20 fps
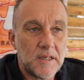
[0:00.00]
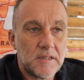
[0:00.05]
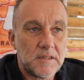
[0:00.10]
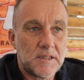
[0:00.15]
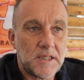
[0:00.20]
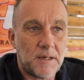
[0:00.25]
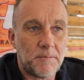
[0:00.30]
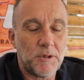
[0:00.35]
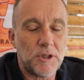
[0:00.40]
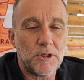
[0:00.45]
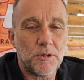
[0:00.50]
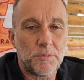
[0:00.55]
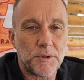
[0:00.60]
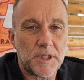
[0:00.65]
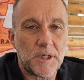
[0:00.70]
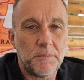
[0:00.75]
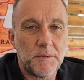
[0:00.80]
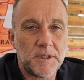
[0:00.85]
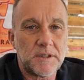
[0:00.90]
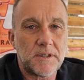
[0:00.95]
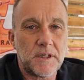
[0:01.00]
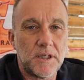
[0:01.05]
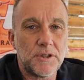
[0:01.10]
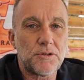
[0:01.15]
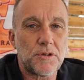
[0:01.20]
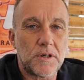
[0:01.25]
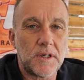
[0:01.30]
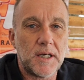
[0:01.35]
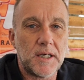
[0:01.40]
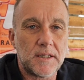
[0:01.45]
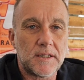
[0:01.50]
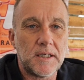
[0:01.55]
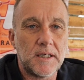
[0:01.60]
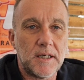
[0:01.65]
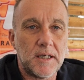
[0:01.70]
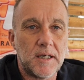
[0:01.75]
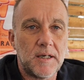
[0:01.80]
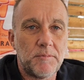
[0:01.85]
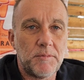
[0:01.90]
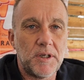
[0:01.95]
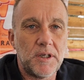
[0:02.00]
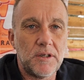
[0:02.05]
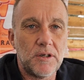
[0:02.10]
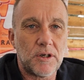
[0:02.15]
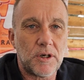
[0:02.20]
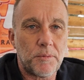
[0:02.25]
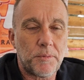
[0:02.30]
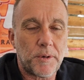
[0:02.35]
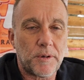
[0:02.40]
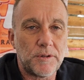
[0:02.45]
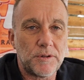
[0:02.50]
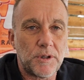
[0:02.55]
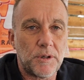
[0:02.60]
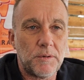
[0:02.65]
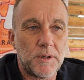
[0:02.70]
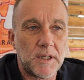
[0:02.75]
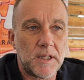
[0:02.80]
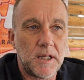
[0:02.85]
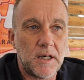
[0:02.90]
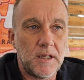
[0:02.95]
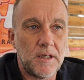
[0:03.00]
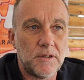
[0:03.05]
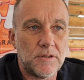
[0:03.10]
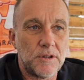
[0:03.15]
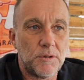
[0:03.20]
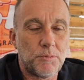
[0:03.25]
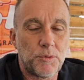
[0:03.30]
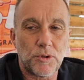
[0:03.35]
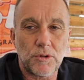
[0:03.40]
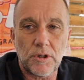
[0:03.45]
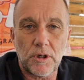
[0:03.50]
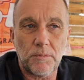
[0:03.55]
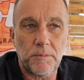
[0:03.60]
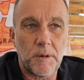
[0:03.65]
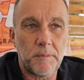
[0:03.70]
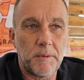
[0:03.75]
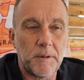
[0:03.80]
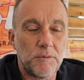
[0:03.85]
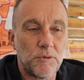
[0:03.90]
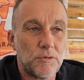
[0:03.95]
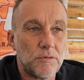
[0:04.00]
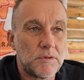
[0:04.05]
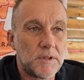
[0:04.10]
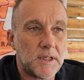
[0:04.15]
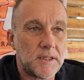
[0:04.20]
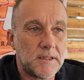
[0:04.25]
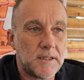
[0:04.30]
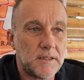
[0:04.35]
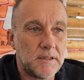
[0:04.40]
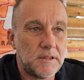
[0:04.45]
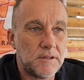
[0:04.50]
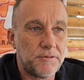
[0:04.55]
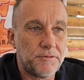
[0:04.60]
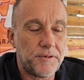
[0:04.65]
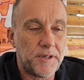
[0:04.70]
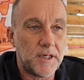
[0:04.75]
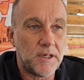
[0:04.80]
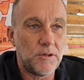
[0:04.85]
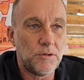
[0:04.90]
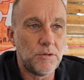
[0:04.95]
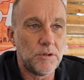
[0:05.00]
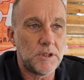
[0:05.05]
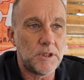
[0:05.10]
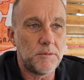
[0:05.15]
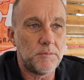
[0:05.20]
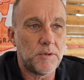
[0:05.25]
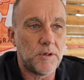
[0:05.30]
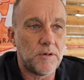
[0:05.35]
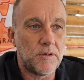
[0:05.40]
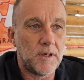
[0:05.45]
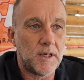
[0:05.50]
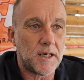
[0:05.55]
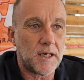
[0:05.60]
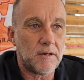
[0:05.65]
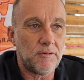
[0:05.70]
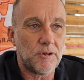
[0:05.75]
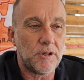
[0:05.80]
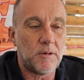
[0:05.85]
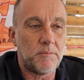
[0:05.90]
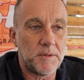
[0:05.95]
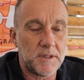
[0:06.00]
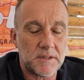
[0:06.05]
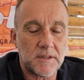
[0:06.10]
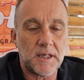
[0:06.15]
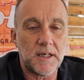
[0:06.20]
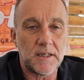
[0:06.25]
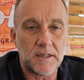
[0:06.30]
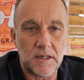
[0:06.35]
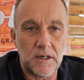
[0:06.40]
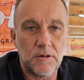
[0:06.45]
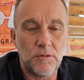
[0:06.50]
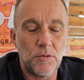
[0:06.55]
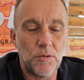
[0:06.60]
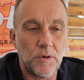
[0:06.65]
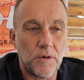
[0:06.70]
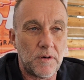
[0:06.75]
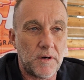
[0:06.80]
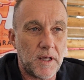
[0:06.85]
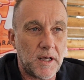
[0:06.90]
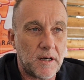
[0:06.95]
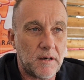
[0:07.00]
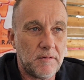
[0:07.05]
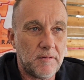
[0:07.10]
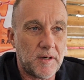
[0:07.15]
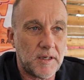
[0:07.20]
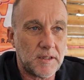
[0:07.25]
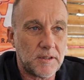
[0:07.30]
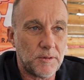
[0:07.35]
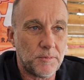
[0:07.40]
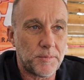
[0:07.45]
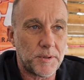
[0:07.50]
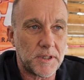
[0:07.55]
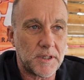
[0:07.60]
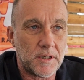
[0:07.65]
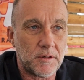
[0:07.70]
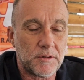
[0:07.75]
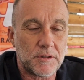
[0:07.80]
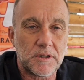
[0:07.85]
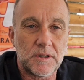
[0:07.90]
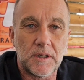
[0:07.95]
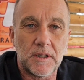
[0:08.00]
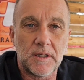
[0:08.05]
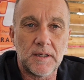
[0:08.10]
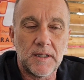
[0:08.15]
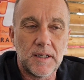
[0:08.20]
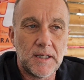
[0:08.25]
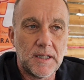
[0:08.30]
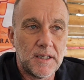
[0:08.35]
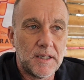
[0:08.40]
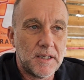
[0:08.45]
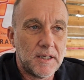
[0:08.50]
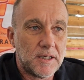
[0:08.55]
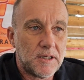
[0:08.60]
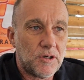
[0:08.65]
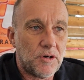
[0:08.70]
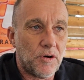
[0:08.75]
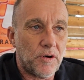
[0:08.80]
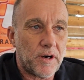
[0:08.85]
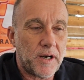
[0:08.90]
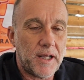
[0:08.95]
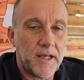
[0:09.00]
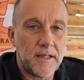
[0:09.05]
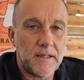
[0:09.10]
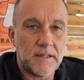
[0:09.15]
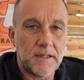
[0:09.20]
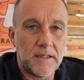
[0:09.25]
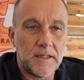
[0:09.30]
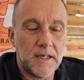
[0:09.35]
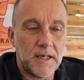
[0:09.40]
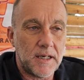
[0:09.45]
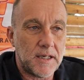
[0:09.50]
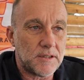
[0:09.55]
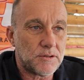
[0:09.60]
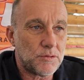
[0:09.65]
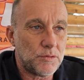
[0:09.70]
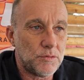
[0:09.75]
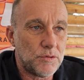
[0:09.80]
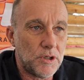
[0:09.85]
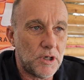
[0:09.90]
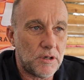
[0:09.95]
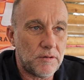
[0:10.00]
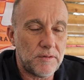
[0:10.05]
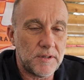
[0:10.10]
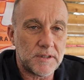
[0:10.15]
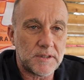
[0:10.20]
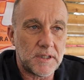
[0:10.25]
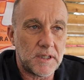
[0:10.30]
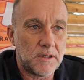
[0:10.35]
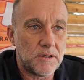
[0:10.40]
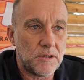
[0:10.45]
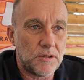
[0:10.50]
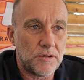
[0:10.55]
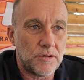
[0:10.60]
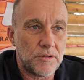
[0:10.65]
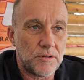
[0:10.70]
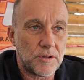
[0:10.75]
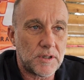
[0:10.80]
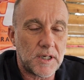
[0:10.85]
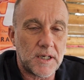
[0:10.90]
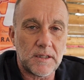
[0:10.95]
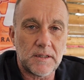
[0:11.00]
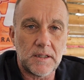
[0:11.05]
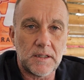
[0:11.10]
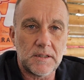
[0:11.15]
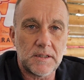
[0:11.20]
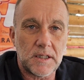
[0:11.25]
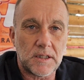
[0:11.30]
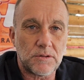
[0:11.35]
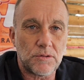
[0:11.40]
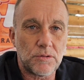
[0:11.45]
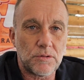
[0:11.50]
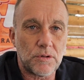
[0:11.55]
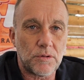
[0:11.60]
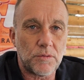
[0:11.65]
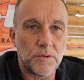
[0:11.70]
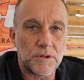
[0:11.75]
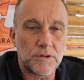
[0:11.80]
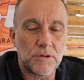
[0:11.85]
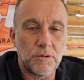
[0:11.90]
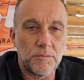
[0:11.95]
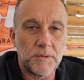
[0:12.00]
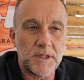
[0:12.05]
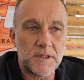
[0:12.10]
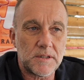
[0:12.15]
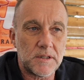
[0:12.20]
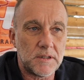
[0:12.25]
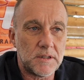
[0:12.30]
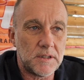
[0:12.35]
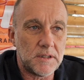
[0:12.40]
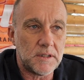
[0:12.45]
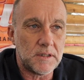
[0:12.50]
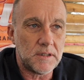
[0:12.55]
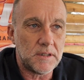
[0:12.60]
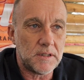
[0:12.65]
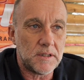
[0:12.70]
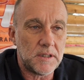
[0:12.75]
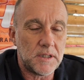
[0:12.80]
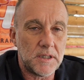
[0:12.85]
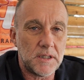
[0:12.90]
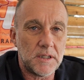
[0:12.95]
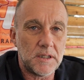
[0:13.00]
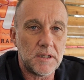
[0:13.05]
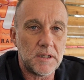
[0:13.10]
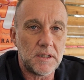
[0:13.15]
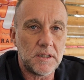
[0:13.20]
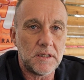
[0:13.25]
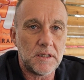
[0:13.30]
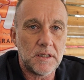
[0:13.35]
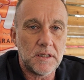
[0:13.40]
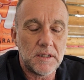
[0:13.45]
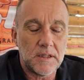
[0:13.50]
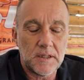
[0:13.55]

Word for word: Sabato potrebbe essere la giornata migliore per quanto riguarda le onde, purtroppo abbiamo dovuto attendere fino all'ultimo l'arrivo del mestrale che comunque non è arrivato perché queste correnti da sud-ovest hanno caratterizzato tutto questo mese di,